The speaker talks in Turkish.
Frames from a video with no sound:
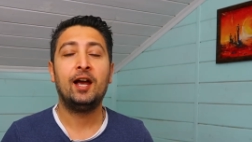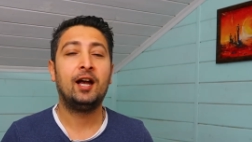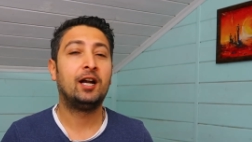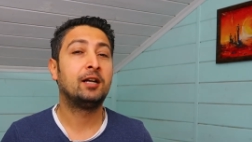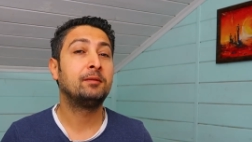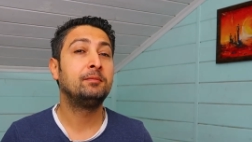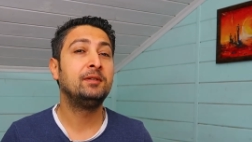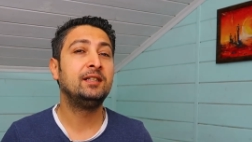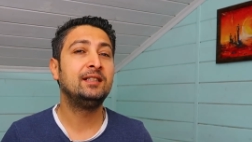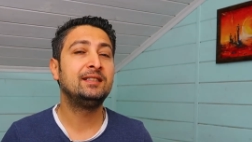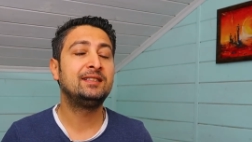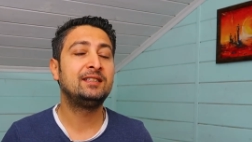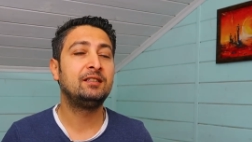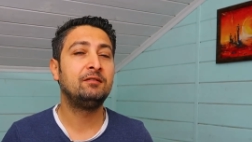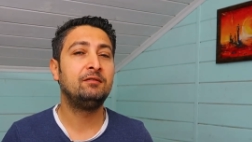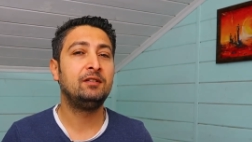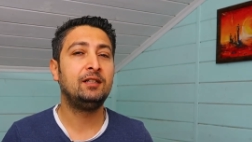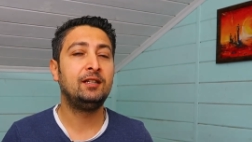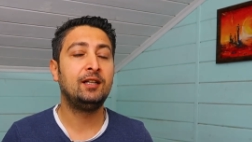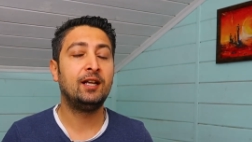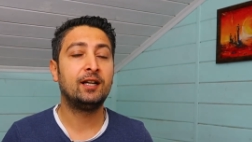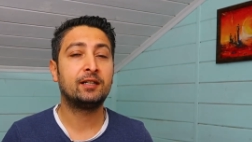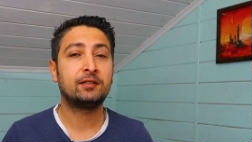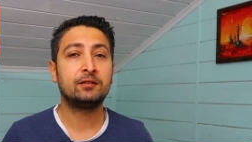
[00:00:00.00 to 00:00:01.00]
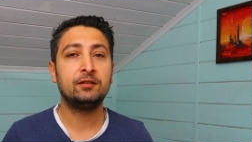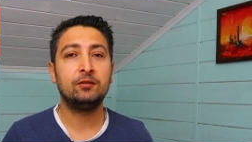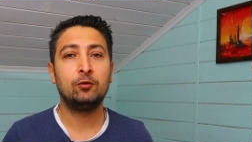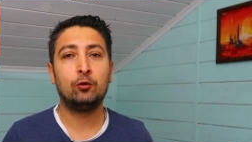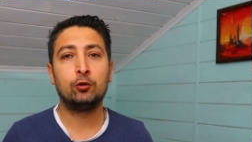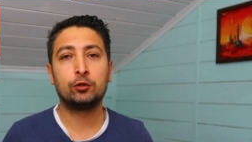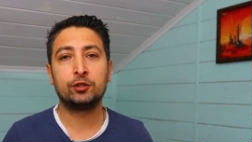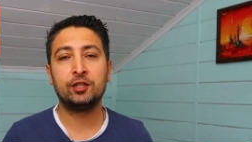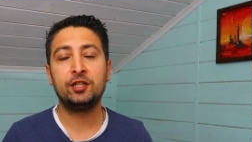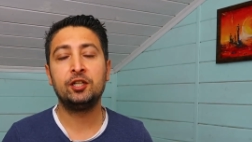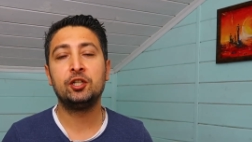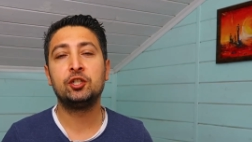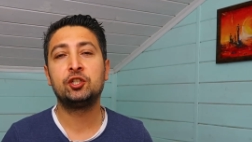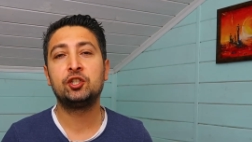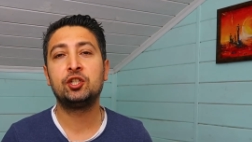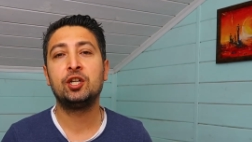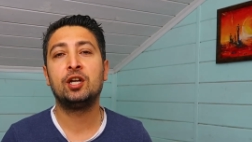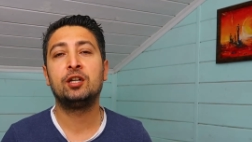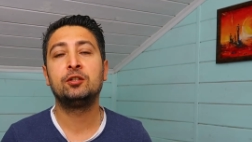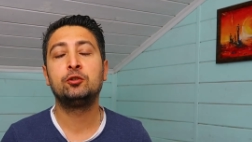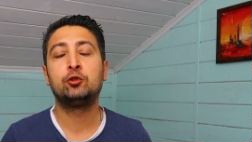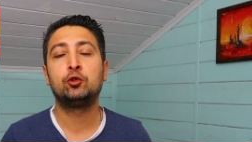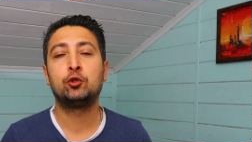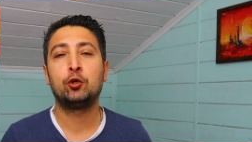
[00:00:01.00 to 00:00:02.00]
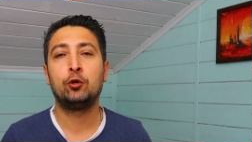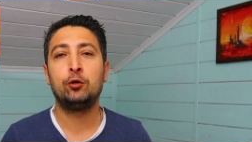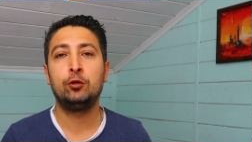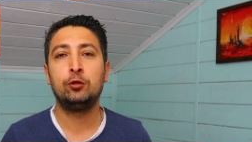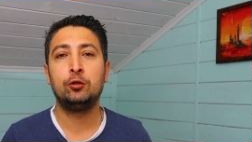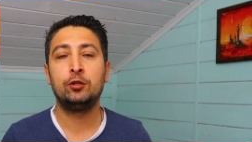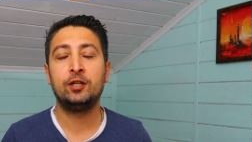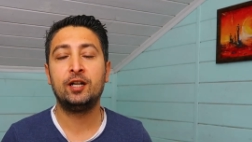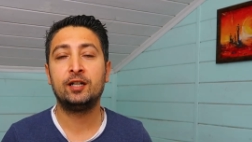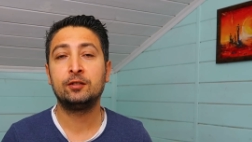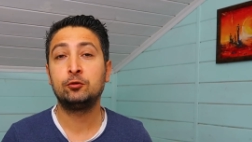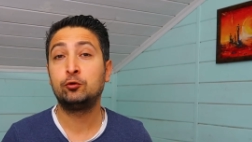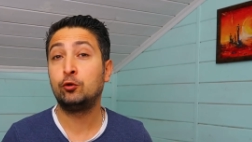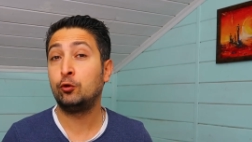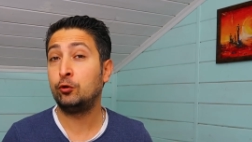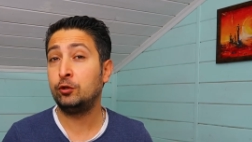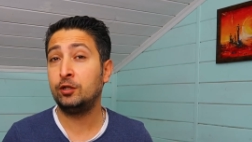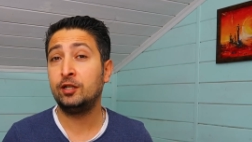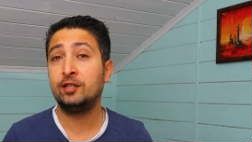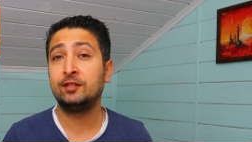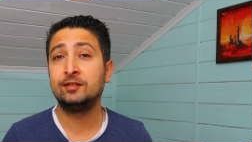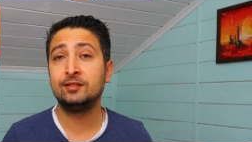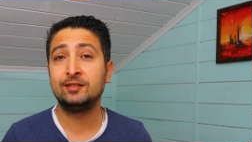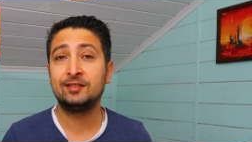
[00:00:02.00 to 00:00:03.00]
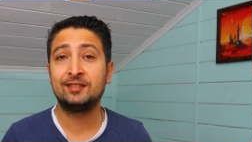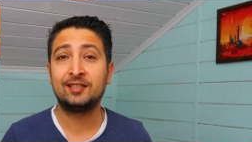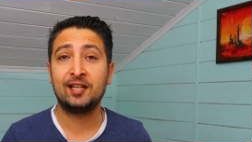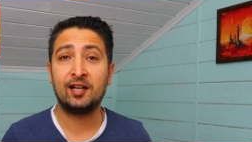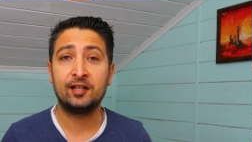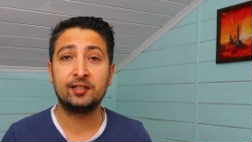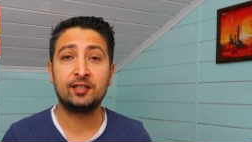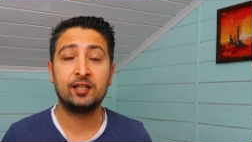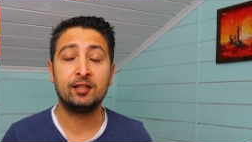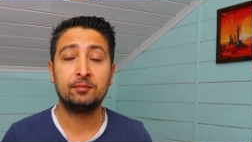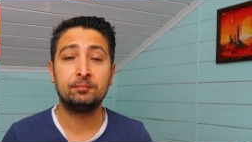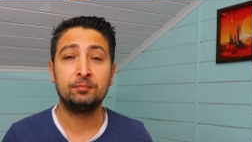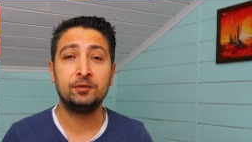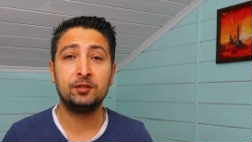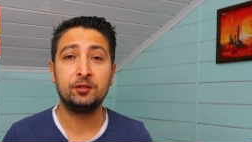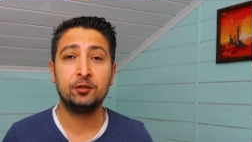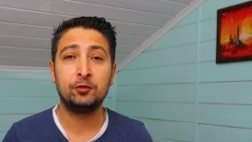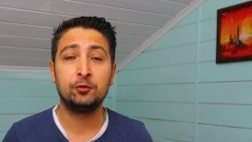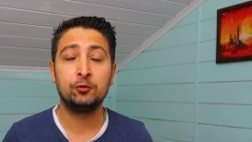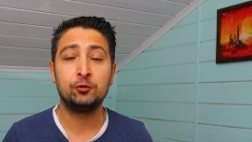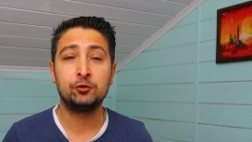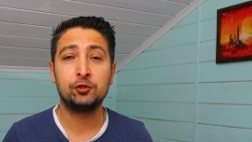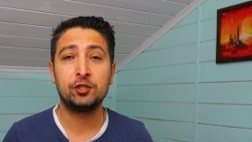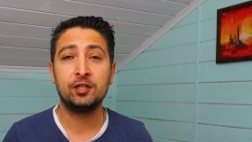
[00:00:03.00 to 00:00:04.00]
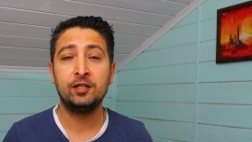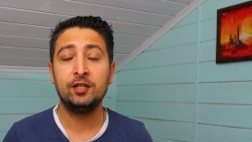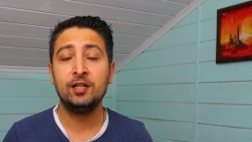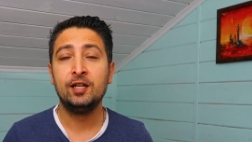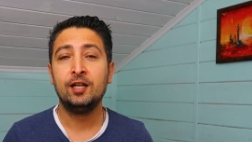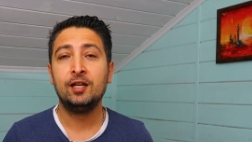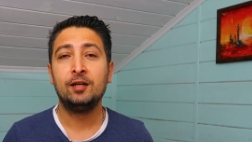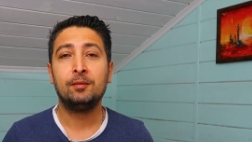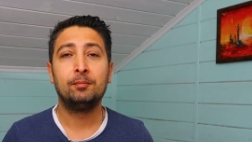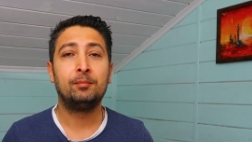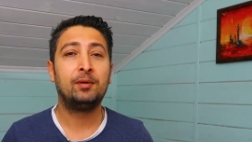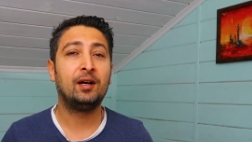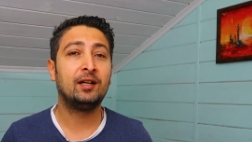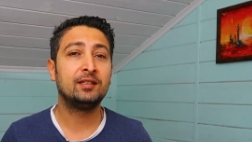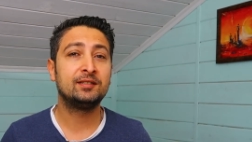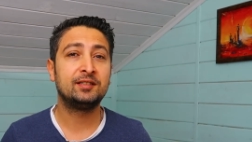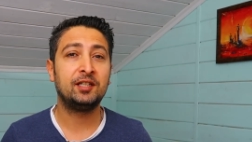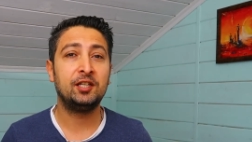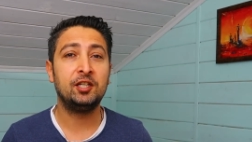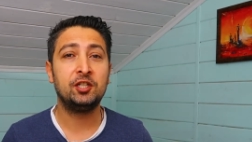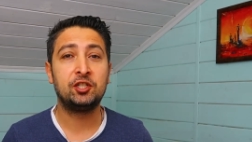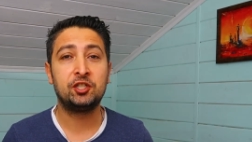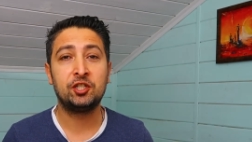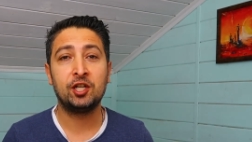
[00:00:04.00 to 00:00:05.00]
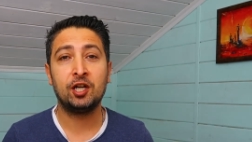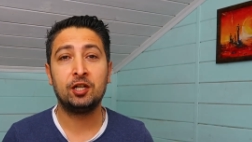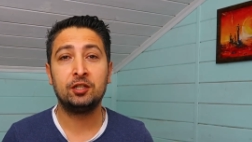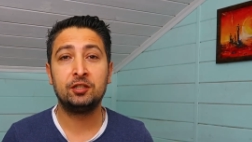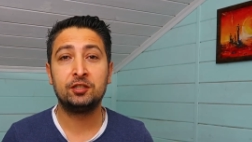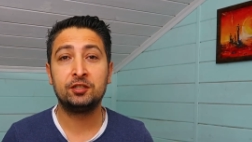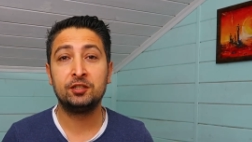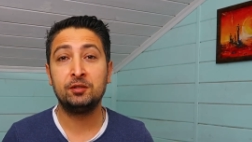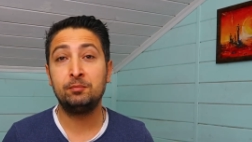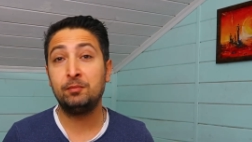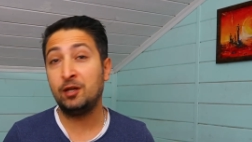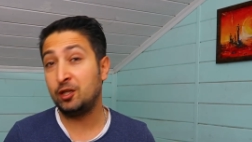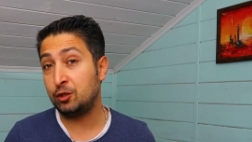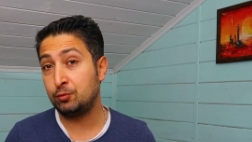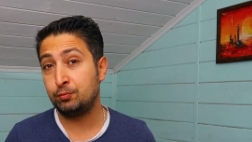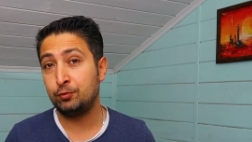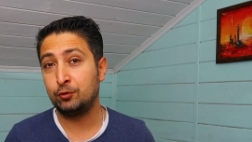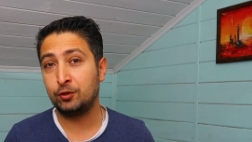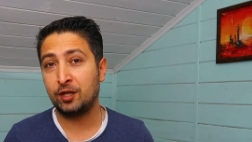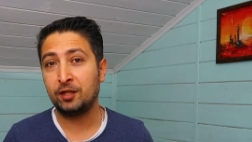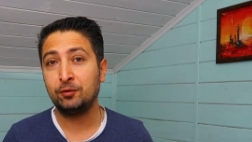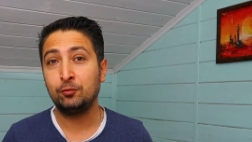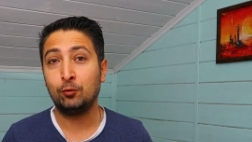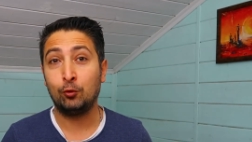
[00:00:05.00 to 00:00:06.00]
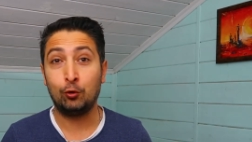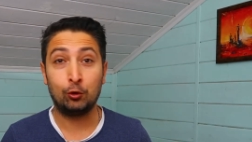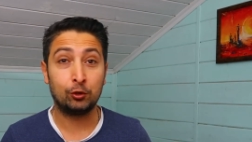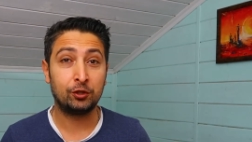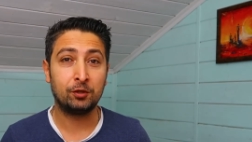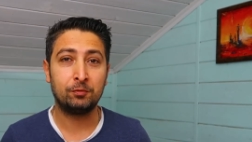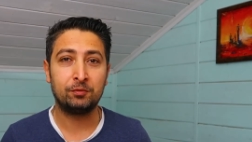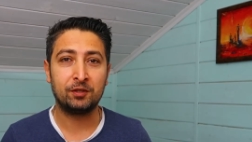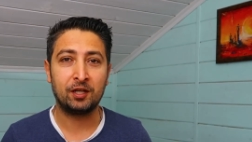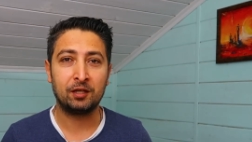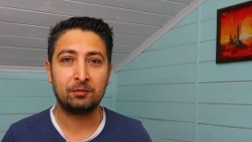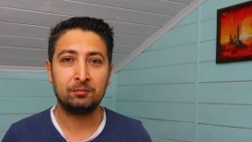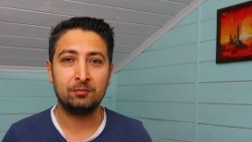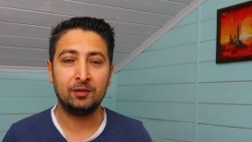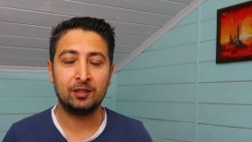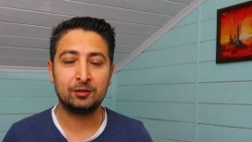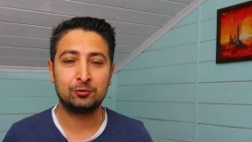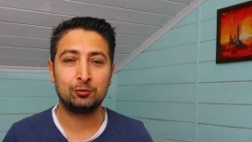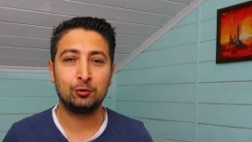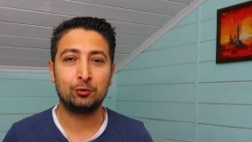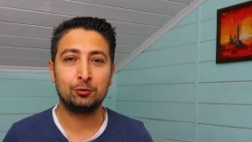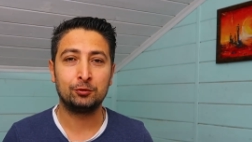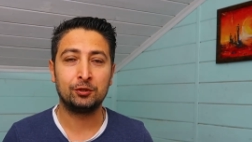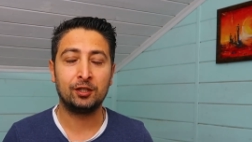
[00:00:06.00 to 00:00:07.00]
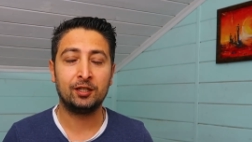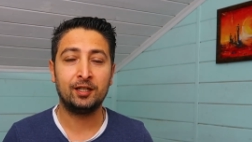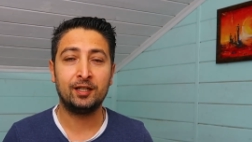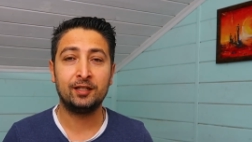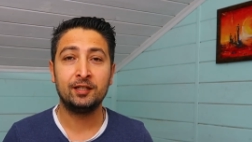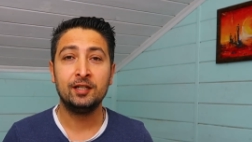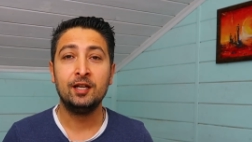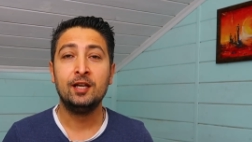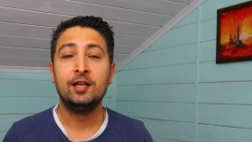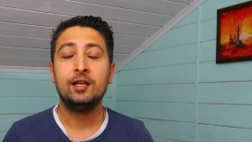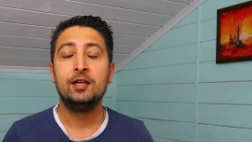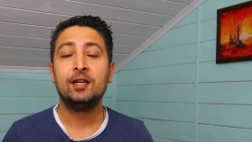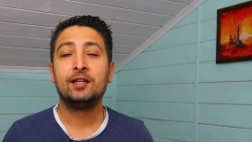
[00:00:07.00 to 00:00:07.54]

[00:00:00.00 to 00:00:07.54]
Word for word: Ermeni siviller orada yaşayan köylüler köylerini terk etmeden önce bazı eşyalarını mecburen orada bırakmak zorundalar.